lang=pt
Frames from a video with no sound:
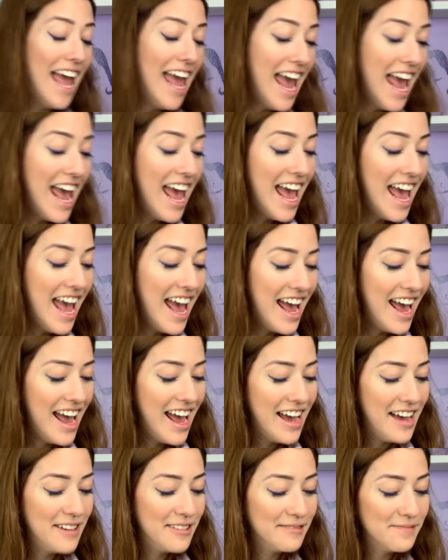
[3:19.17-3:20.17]

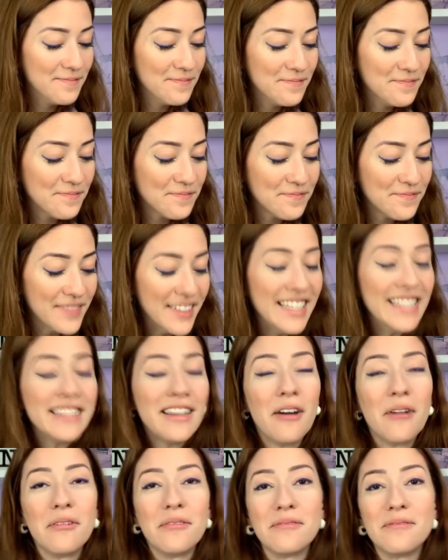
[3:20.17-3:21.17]
É...
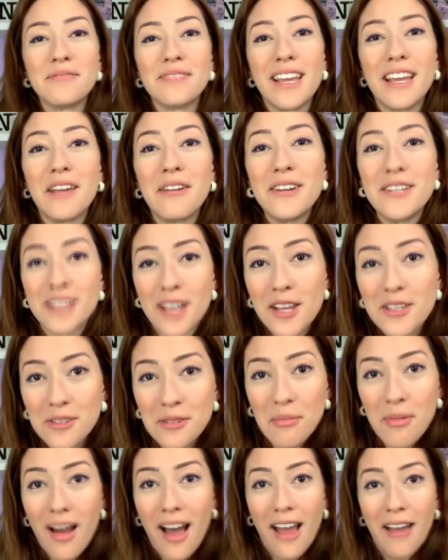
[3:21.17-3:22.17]
Então, o que, que eu achei de
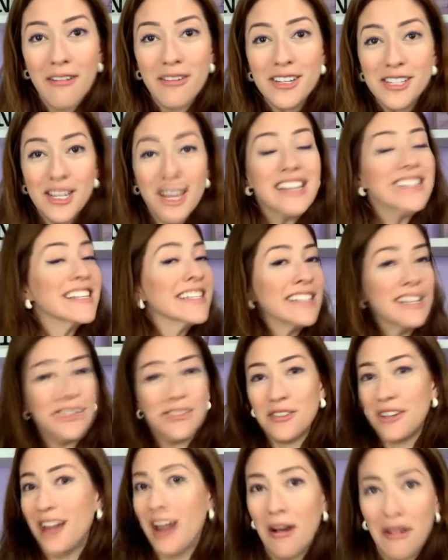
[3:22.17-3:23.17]
dublar? Eu achei
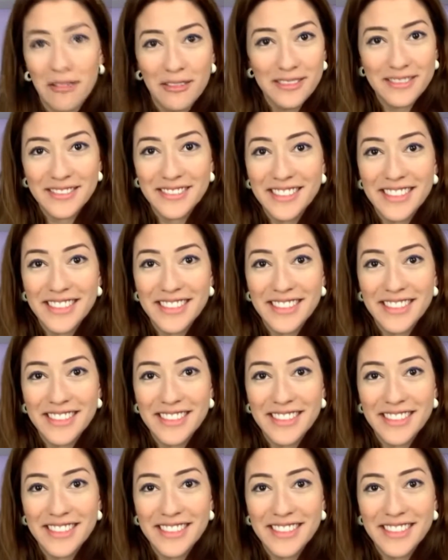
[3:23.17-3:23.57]
sensacional.